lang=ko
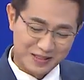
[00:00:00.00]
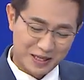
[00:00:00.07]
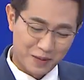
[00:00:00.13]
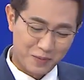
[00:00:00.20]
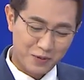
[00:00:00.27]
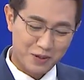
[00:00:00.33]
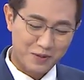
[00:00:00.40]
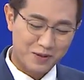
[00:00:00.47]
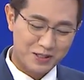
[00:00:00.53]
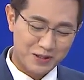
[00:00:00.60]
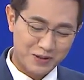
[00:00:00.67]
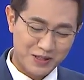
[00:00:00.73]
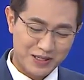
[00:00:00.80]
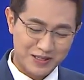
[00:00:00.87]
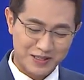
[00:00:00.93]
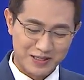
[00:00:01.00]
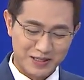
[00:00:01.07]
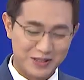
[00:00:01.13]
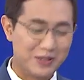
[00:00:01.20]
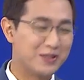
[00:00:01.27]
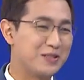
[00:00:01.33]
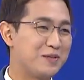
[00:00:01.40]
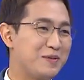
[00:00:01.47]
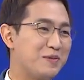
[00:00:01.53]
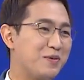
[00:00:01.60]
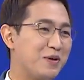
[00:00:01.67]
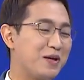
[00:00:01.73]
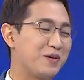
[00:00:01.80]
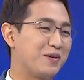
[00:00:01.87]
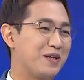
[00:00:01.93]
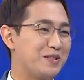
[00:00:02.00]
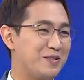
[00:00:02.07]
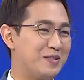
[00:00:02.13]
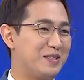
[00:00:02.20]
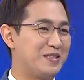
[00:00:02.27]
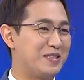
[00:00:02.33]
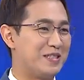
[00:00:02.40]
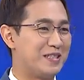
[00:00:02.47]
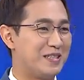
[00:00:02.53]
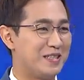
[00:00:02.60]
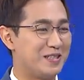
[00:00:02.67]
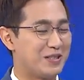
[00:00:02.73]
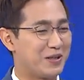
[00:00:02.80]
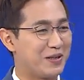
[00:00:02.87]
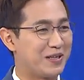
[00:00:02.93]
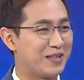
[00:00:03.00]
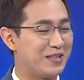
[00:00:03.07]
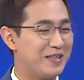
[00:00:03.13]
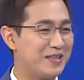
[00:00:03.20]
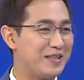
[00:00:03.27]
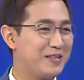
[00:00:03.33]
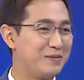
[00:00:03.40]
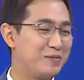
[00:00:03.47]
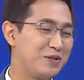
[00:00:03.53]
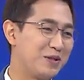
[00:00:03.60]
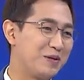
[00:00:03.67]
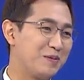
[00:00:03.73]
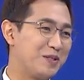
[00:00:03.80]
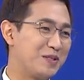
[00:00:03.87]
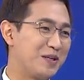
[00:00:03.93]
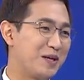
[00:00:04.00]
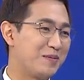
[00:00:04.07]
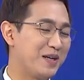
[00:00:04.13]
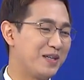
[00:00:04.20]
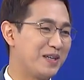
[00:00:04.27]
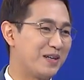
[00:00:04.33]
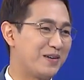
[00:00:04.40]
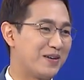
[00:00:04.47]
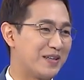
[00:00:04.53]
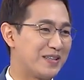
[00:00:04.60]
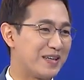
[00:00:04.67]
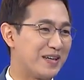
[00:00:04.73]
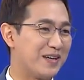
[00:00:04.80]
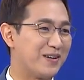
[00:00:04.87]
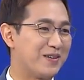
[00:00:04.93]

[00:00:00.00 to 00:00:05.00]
대표님이 정의하는 리더십이 뭐라고 할 수 있을지 저희가 그 얘기를부터 먼저 해봐야 될 것 같아요.